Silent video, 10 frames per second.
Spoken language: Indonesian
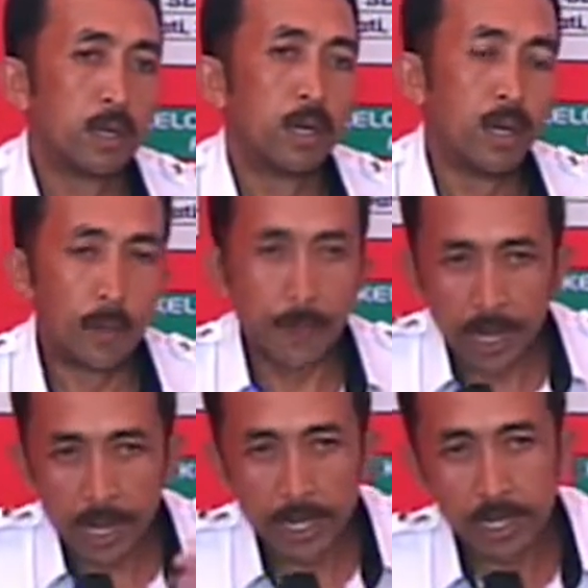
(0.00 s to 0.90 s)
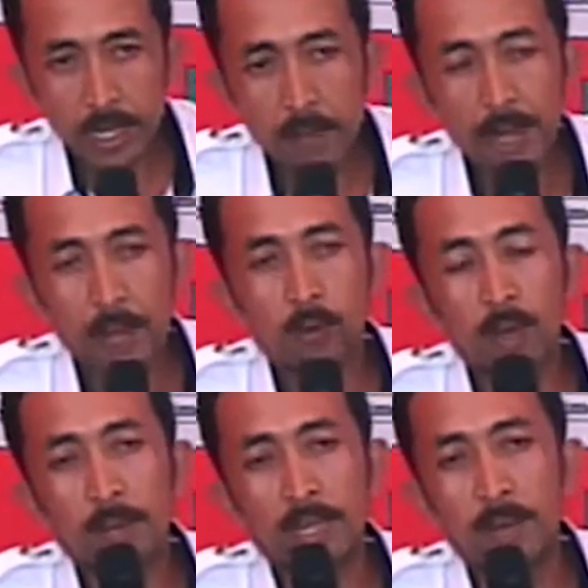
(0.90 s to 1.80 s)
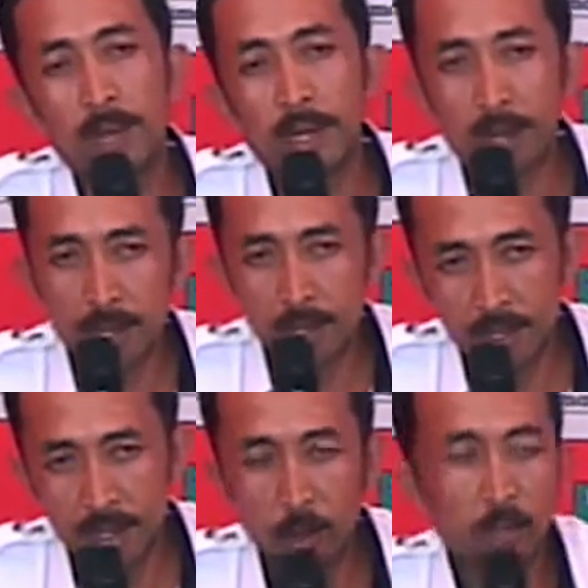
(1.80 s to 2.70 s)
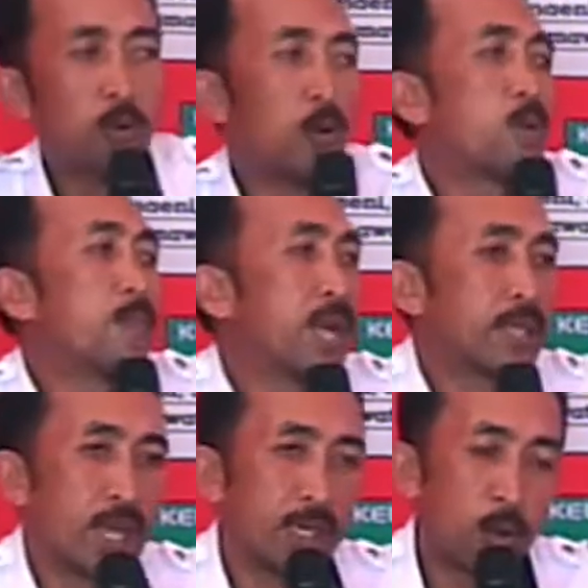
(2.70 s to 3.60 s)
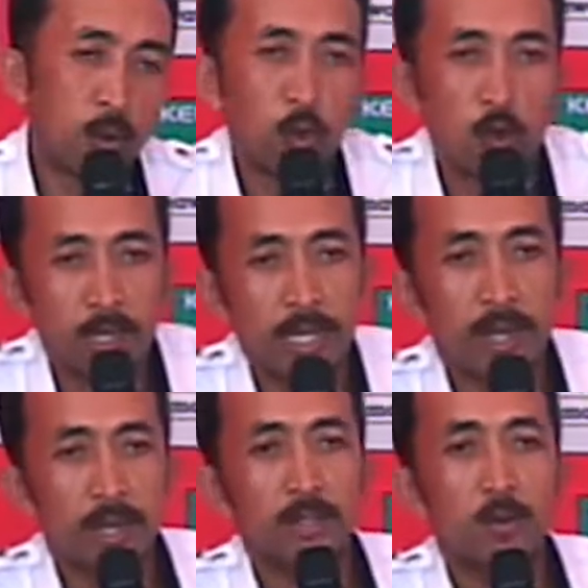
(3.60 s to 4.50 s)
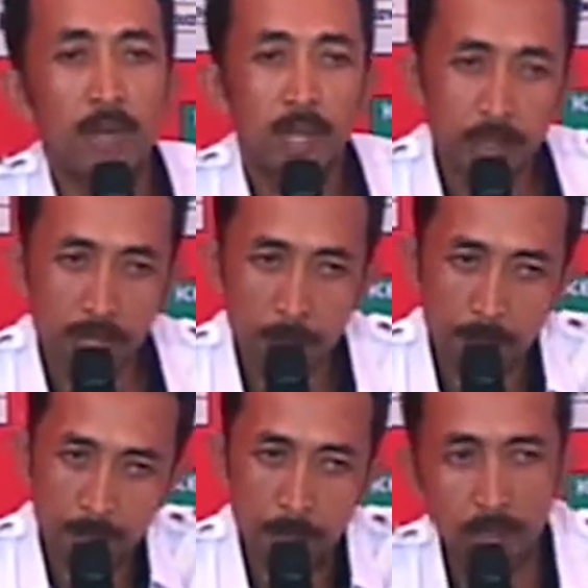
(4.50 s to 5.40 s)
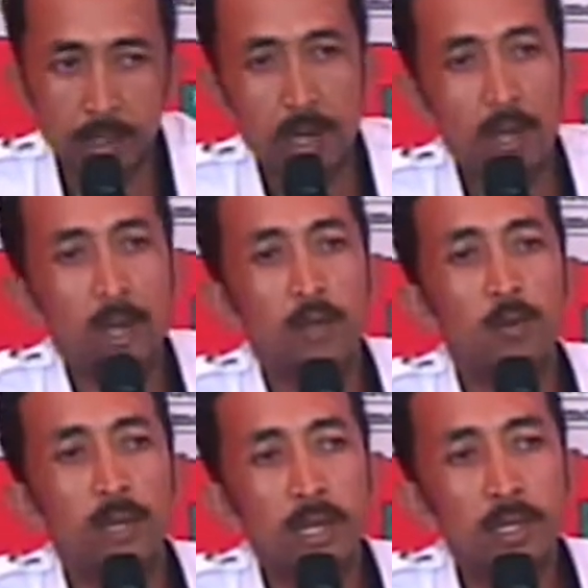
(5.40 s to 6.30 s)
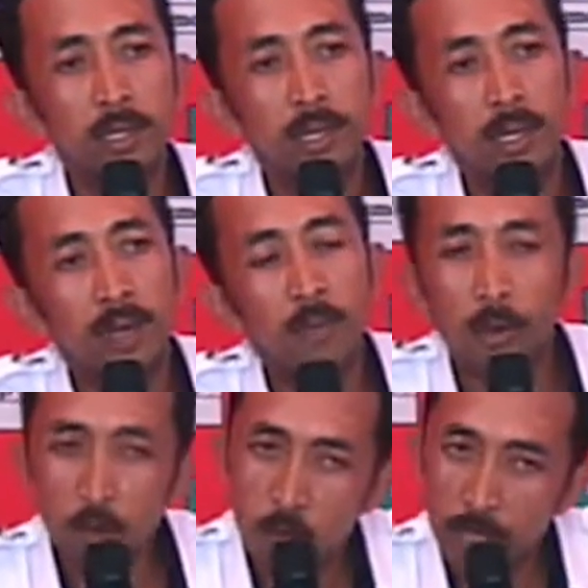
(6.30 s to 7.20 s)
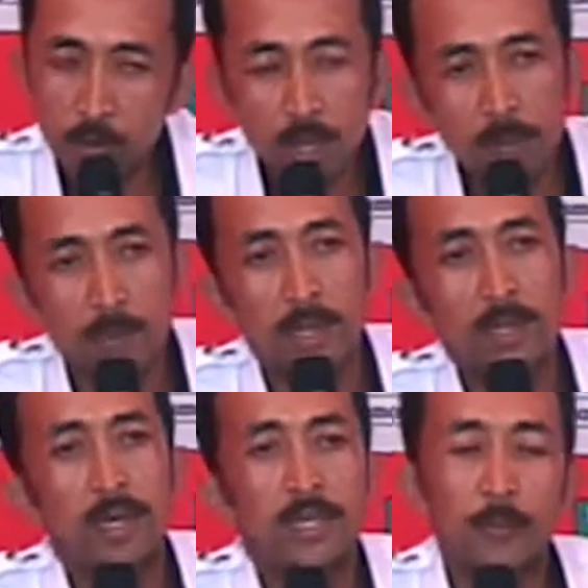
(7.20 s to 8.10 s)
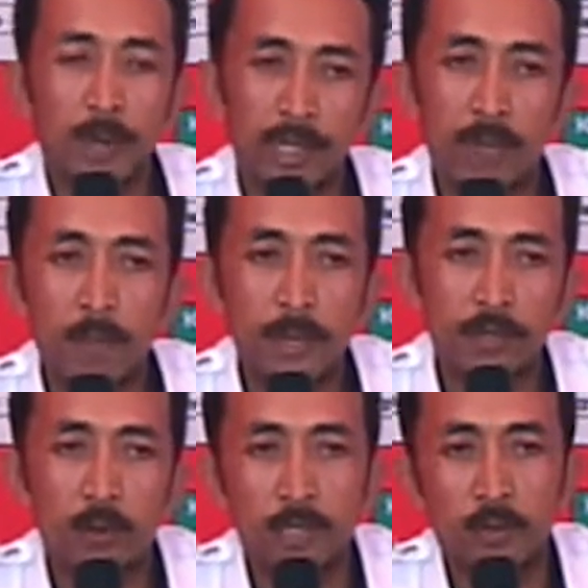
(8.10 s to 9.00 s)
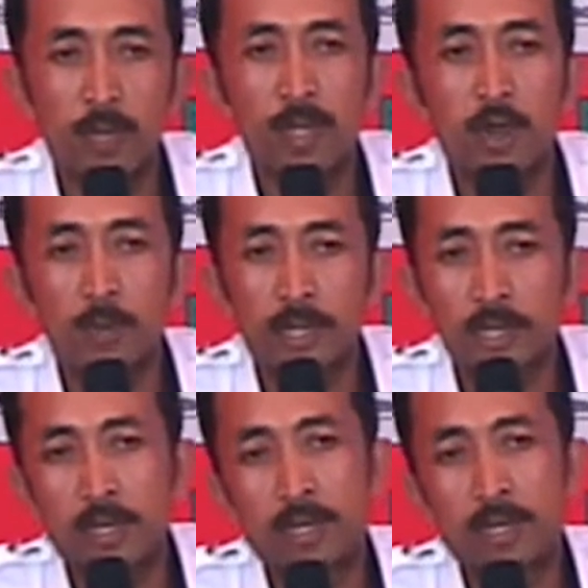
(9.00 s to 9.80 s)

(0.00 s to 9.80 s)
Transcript: Uh, pendekatan yang kami lakukan pertama adalah eh, door to door mendatangi toko-toko masyarakat, kemudian yeah. kita rapat-rapat internal, kemudian menunggu masukan memang uh, hmm. seperti apa masukan-masukan kalau misalnya